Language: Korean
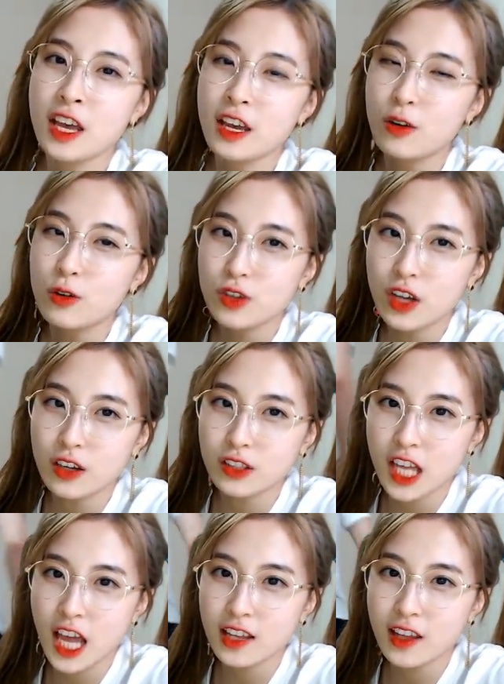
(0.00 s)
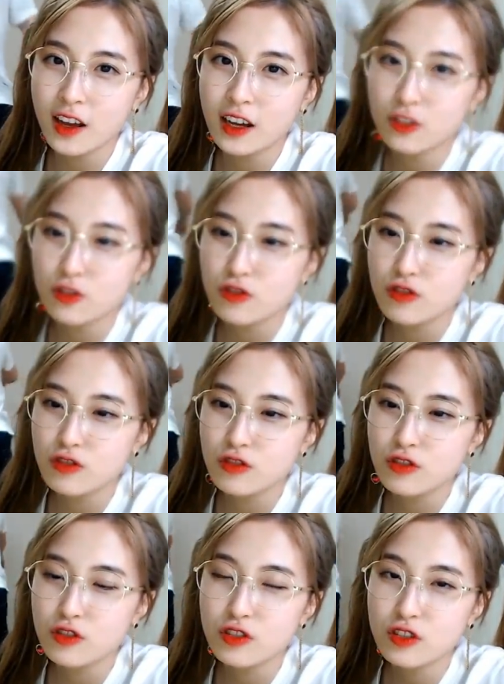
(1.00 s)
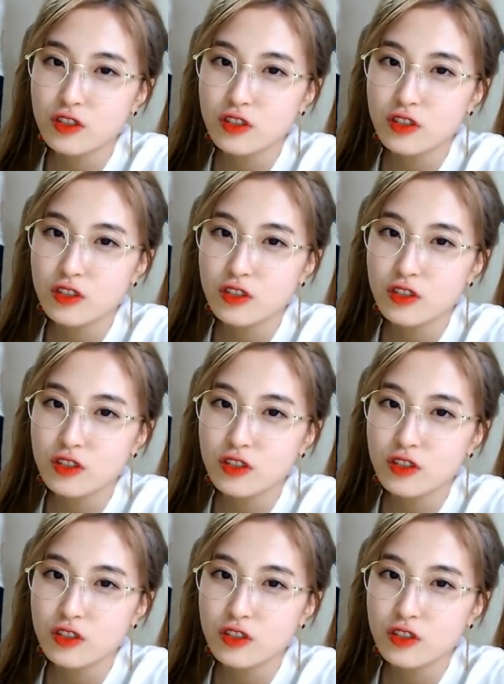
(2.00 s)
고등학생 돼가지고 나 진짜